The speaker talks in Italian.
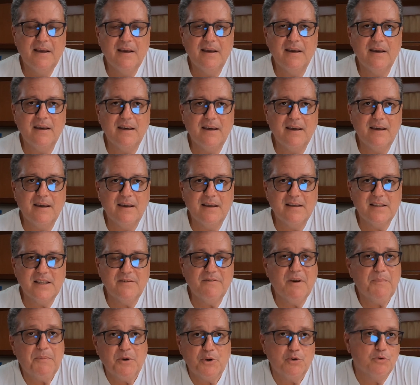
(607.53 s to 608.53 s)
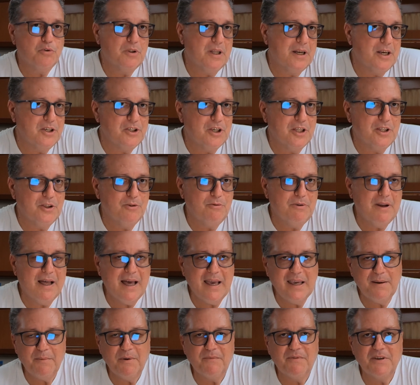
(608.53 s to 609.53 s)
eh, se vi è piaciuta lasciate un
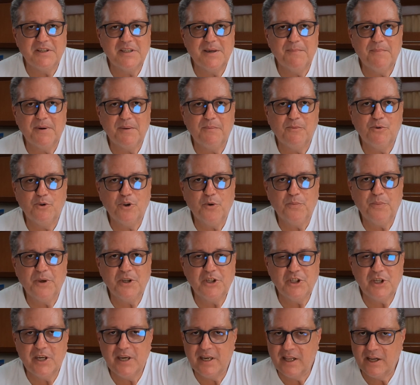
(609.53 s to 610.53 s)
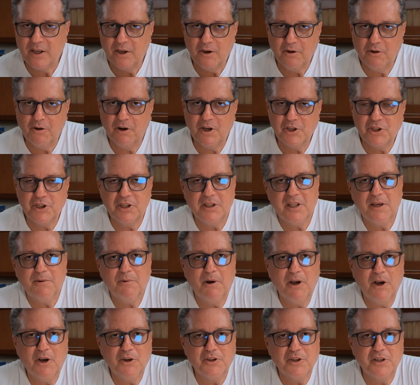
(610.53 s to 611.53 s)
like mi fa sempre molto piacere o lasciate
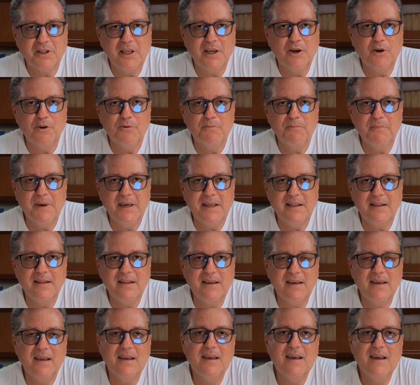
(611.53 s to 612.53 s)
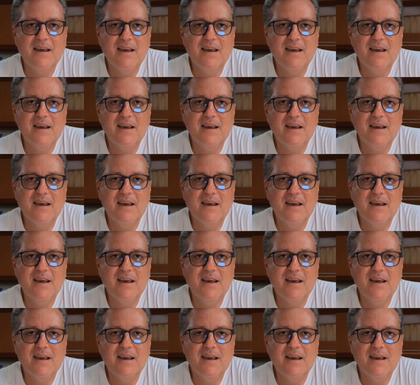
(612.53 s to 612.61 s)
qualcosa nei commenti